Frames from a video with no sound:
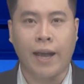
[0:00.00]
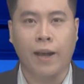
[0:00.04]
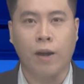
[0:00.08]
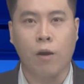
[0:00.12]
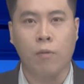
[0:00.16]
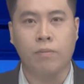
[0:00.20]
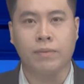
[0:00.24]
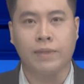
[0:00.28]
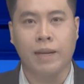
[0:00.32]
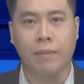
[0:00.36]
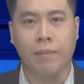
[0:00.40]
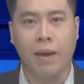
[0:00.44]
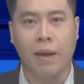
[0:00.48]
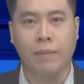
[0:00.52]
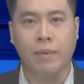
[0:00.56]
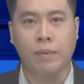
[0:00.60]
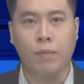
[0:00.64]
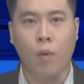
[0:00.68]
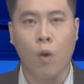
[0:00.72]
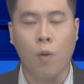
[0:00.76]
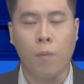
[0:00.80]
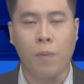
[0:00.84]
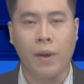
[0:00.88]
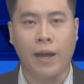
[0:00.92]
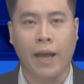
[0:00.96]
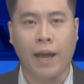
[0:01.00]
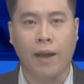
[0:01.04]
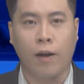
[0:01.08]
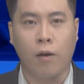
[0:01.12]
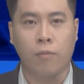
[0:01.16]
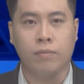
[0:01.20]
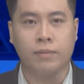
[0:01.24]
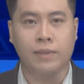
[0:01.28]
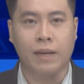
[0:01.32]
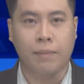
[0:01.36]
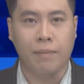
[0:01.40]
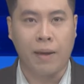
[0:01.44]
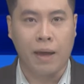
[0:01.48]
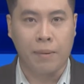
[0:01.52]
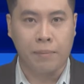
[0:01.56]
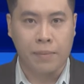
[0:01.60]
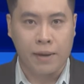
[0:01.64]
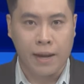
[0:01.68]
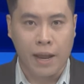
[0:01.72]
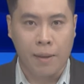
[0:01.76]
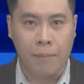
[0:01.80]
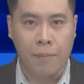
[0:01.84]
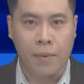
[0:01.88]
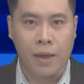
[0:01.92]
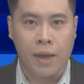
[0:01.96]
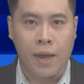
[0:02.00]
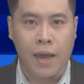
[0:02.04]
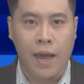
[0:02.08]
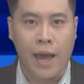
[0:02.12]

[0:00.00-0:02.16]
2021-2025,